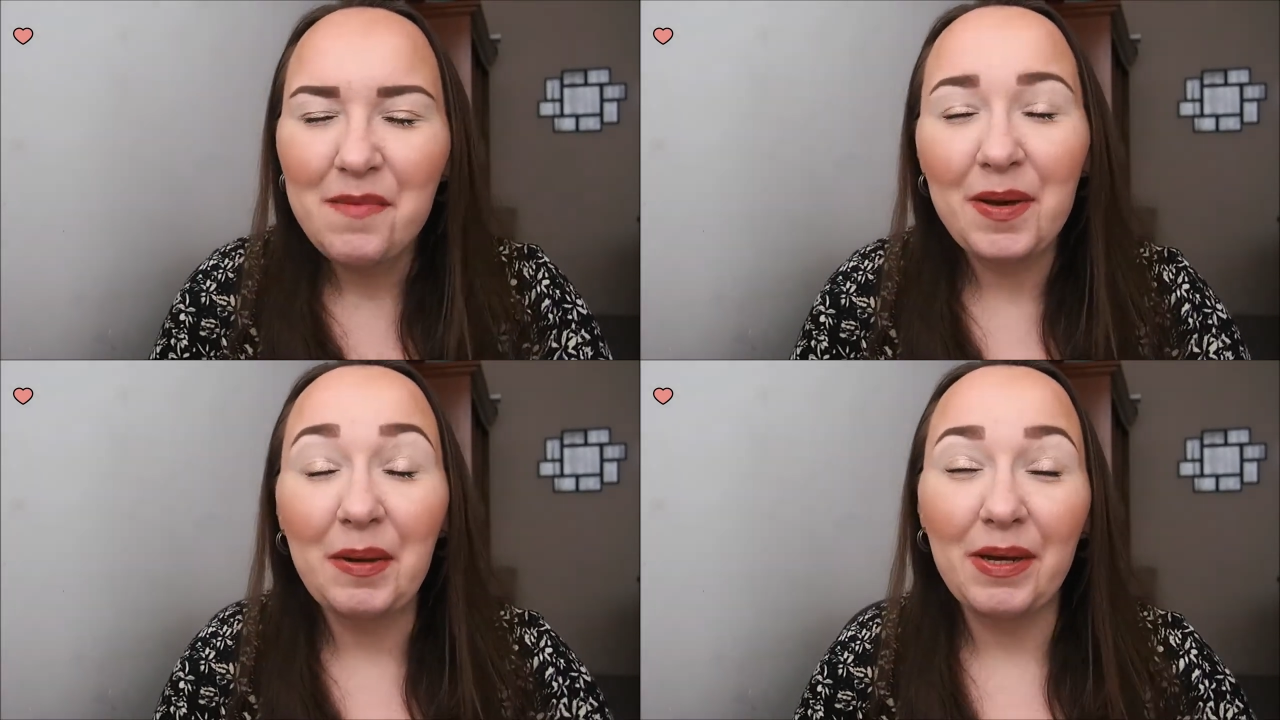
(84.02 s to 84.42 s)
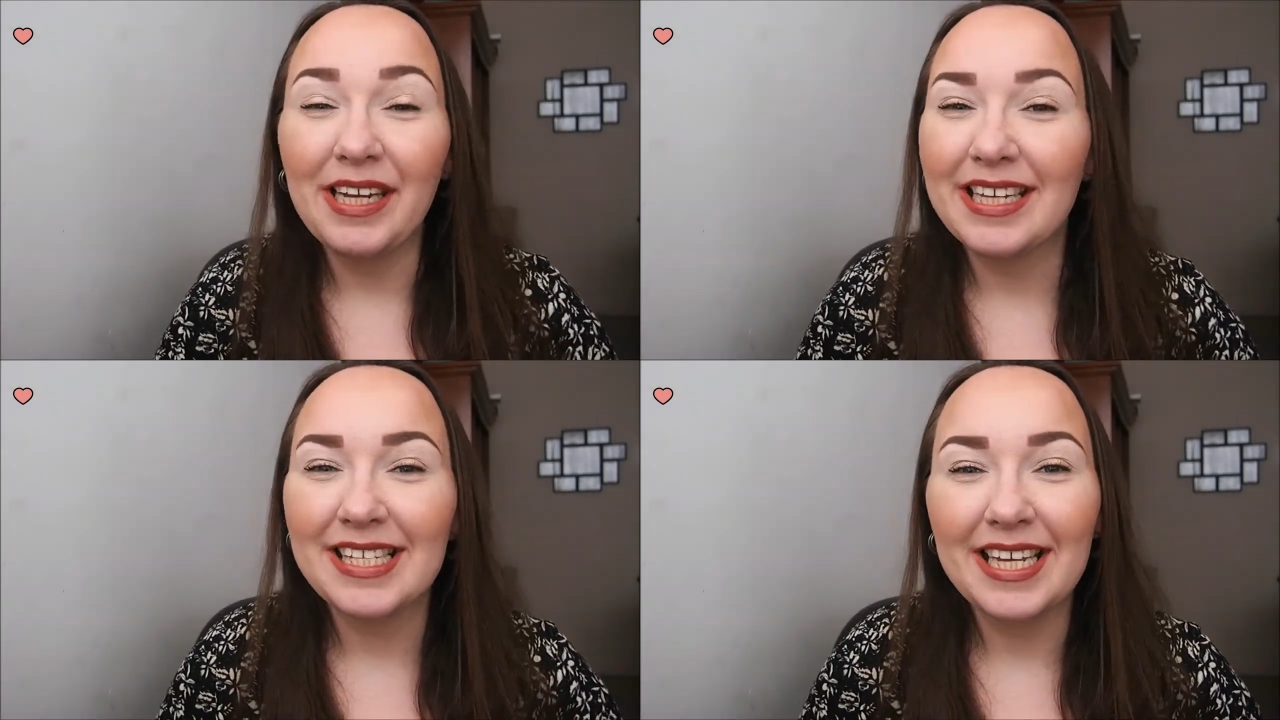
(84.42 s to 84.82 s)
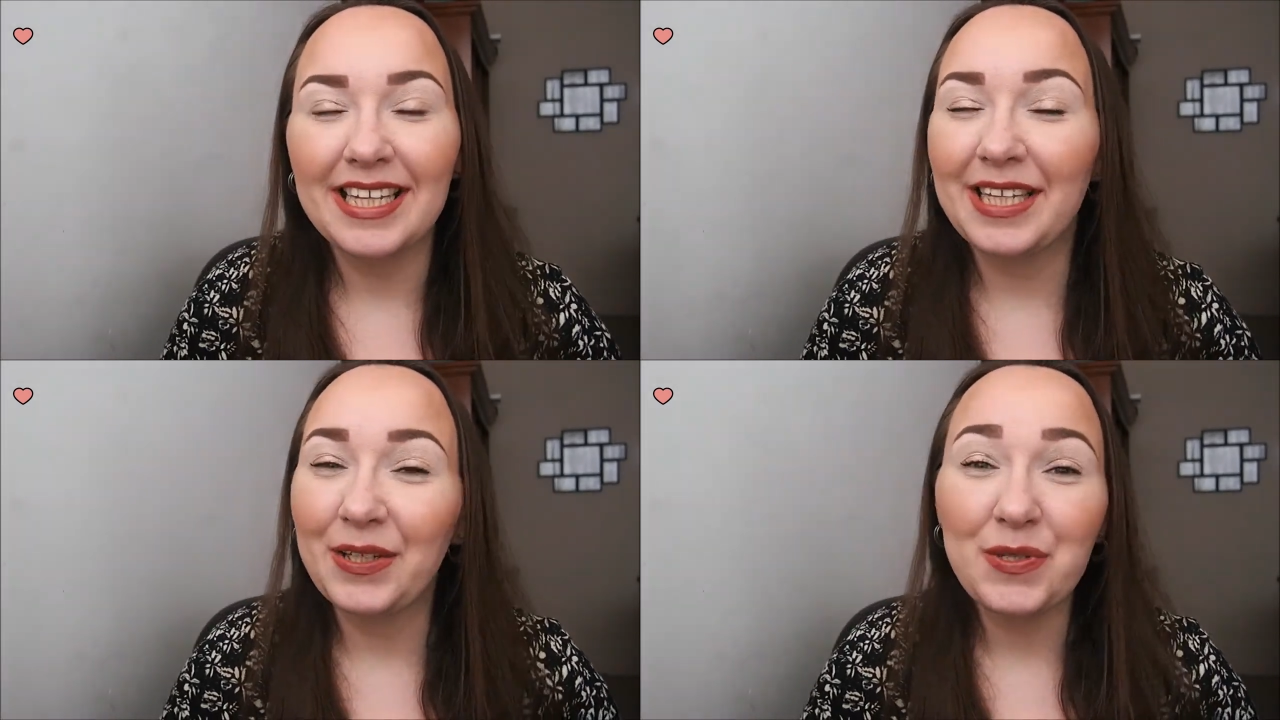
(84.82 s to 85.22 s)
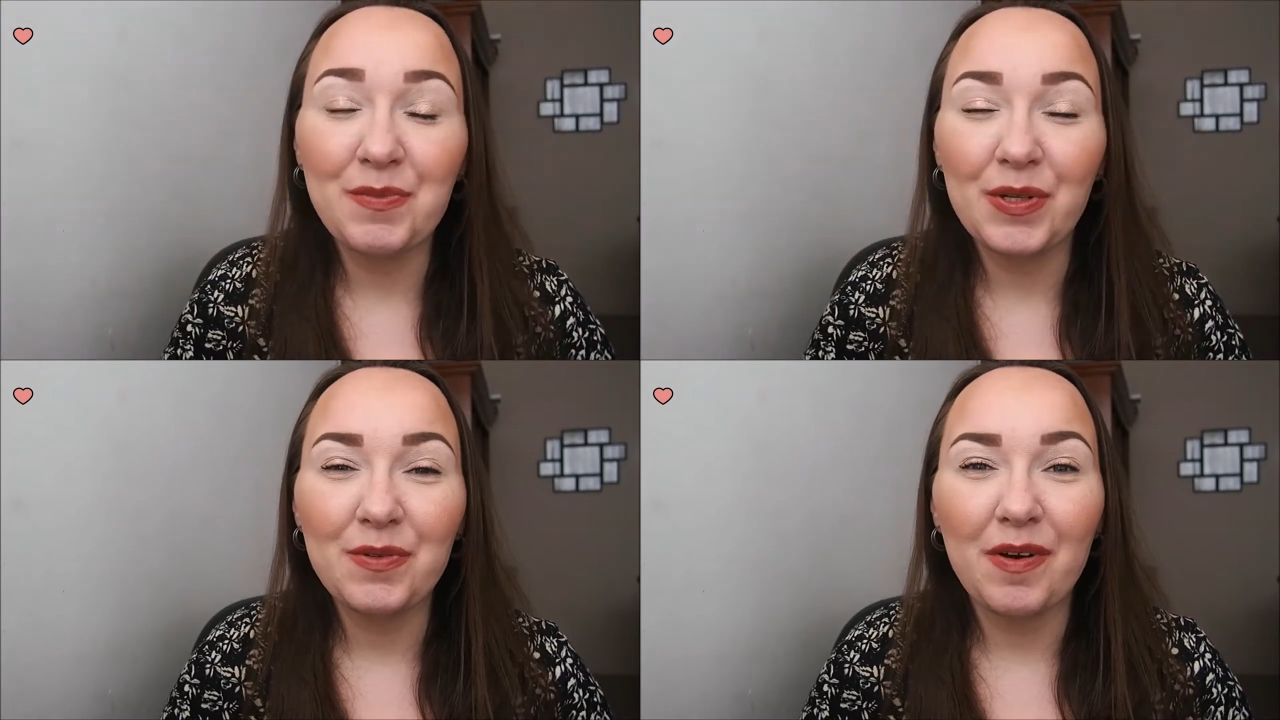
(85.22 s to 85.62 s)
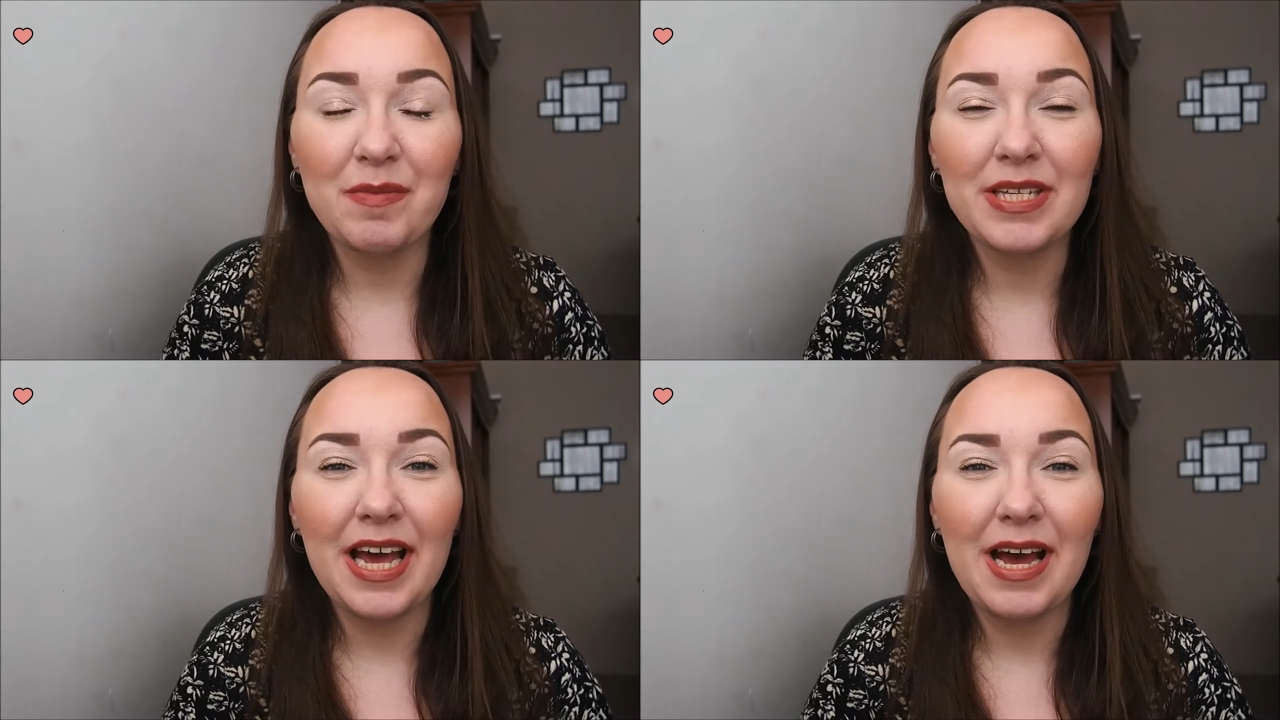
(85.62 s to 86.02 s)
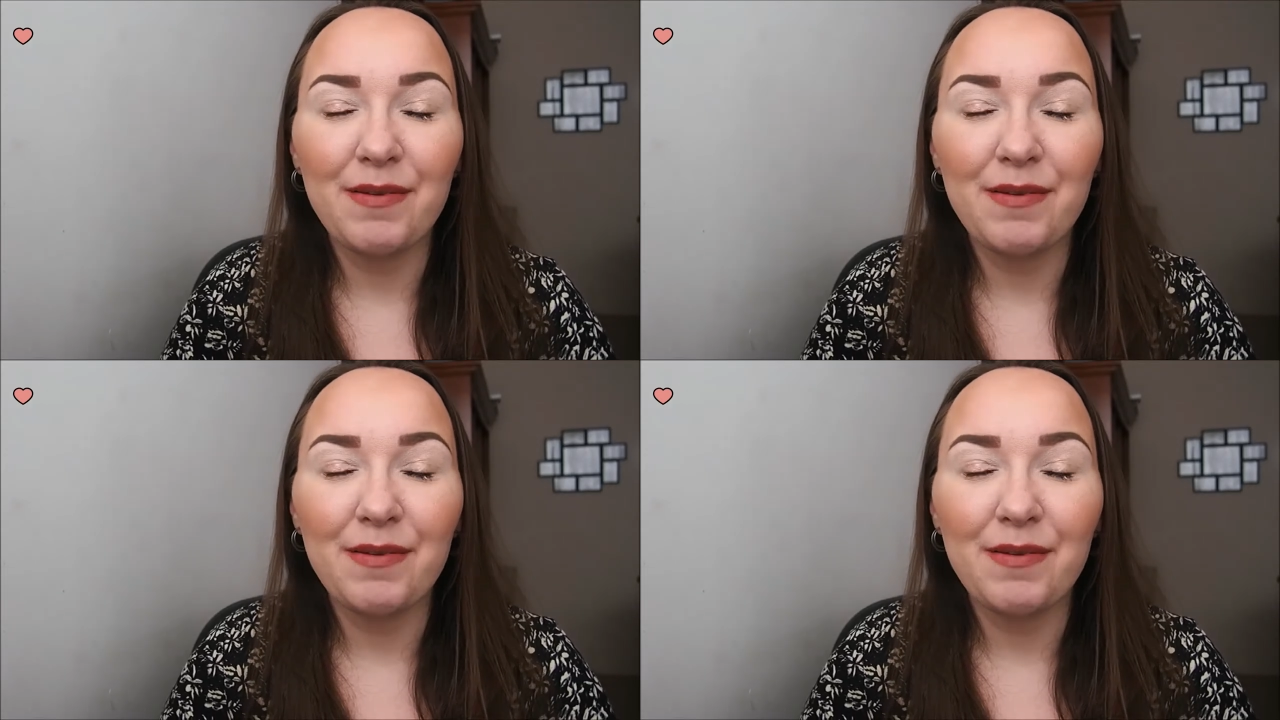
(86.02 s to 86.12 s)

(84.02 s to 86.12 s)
pero bueno, este, de todos modos vamos a